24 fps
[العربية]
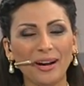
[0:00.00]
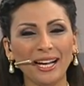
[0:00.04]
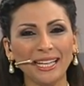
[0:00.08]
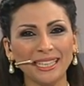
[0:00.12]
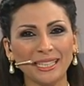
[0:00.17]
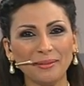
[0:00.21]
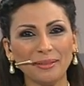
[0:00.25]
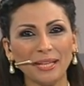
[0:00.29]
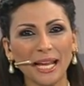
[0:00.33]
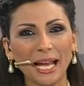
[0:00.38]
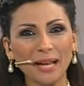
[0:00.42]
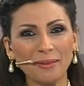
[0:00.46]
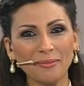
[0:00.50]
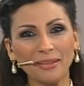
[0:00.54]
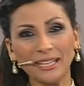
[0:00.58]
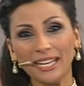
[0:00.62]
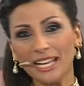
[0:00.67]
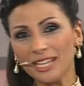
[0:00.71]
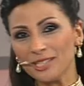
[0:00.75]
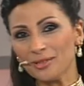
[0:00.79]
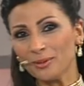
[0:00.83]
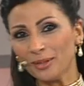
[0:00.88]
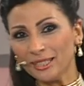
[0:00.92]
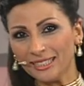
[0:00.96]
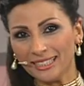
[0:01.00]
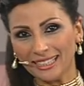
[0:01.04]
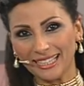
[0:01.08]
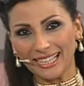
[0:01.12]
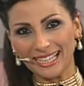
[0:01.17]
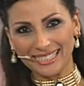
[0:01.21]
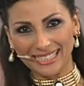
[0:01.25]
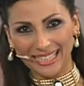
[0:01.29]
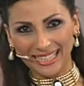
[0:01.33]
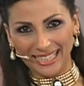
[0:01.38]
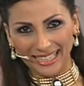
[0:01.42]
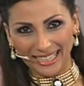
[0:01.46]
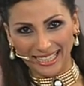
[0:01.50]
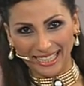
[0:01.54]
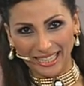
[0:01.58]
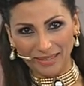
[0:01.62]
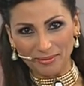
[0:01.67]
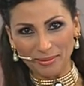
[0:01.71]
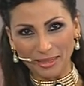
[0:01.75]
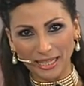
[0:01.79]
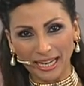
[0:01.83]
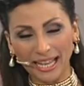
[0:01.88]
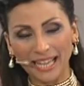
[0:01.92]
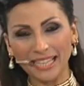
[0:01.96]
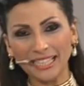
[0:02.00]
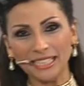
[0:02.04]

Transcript: واحده من اجمل الاصوات الجزائريه يمكن